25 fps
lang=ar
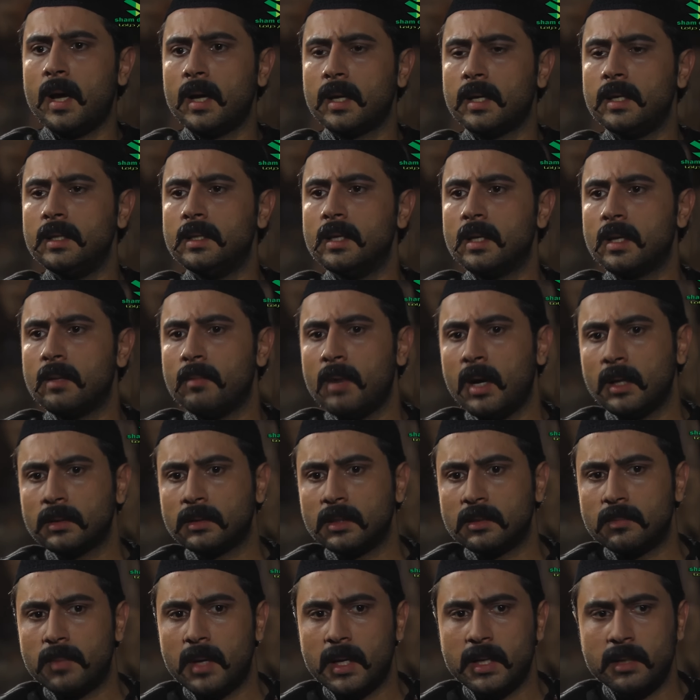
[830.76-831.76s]
يا عقيد انا ما
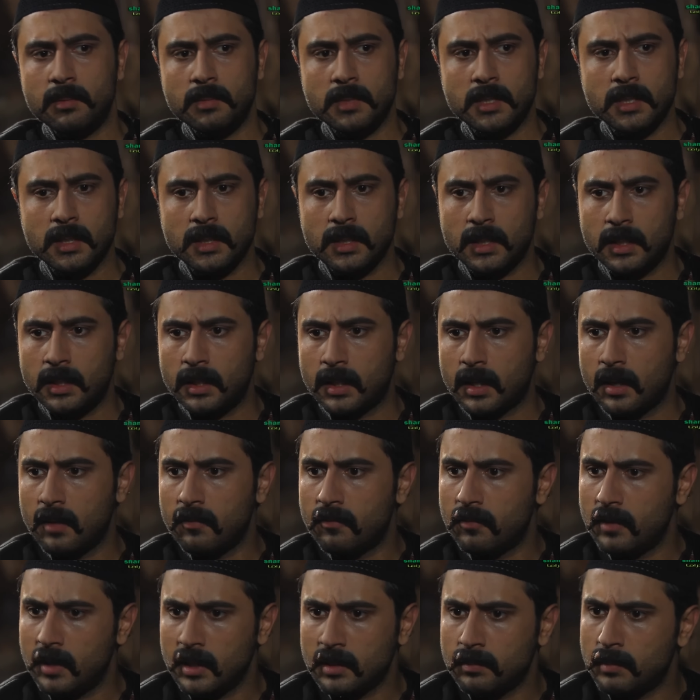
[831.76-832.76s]
اعطيت بالي منيح يعني
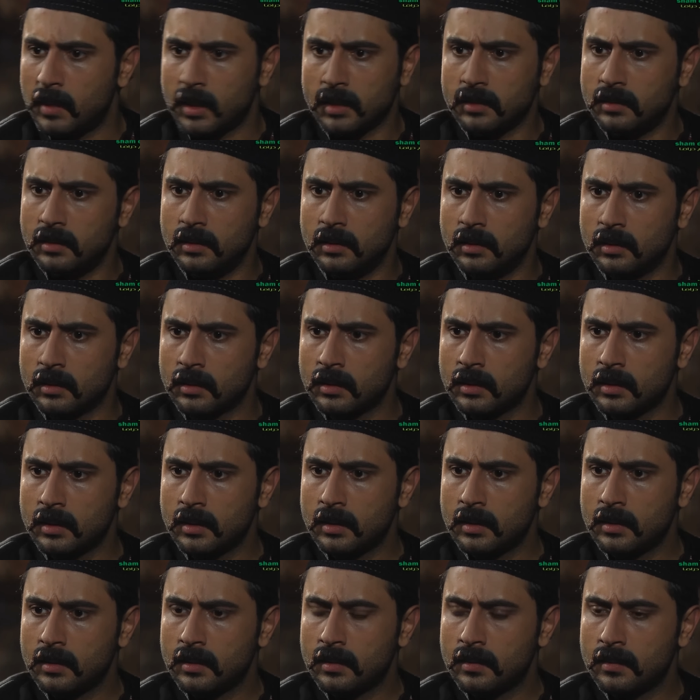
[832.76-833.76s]
كان في عتمه كثير
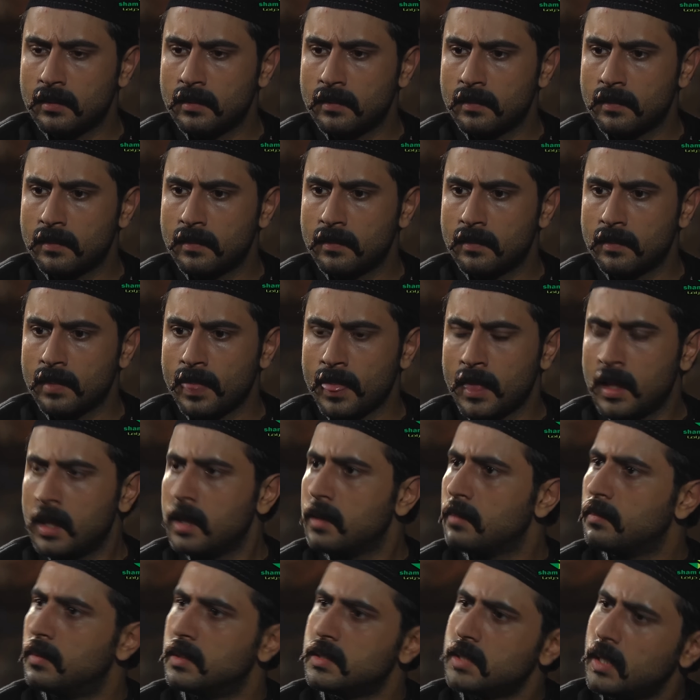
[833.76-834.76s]

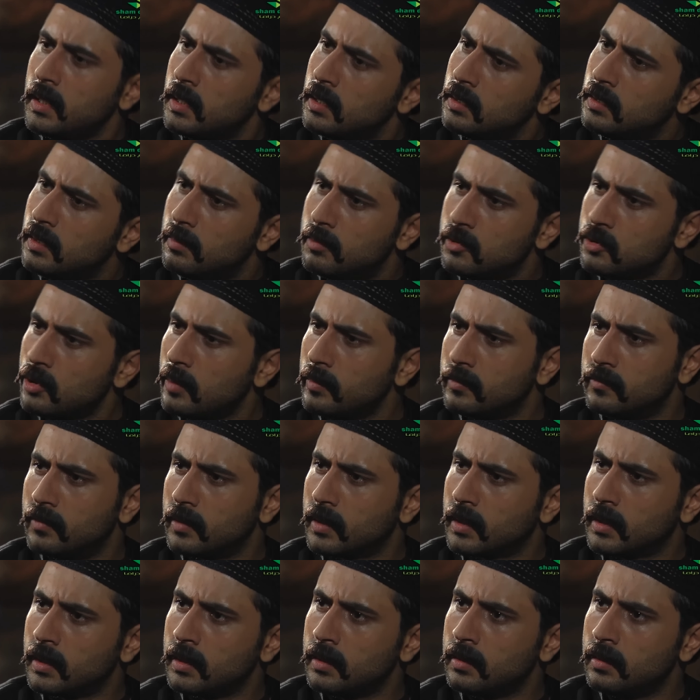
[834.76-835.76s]
بس يعني انت بشو عم
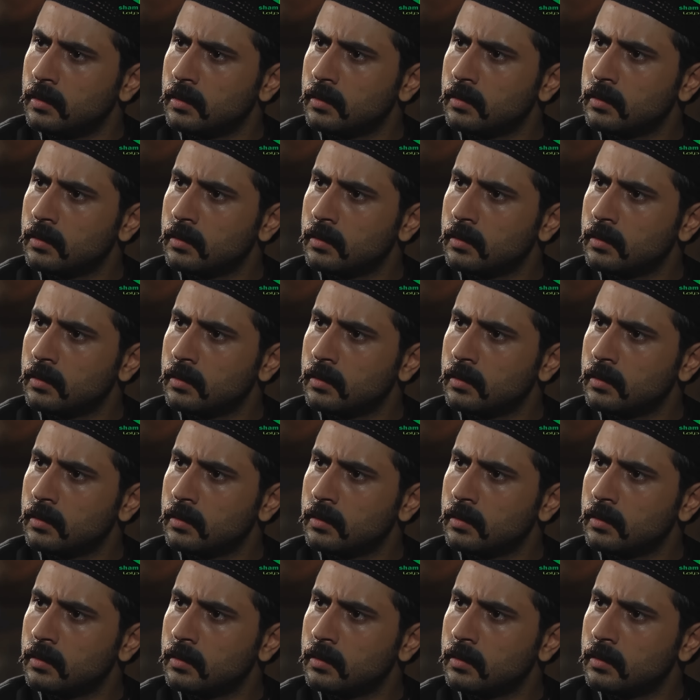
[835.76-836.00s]
تفكر؟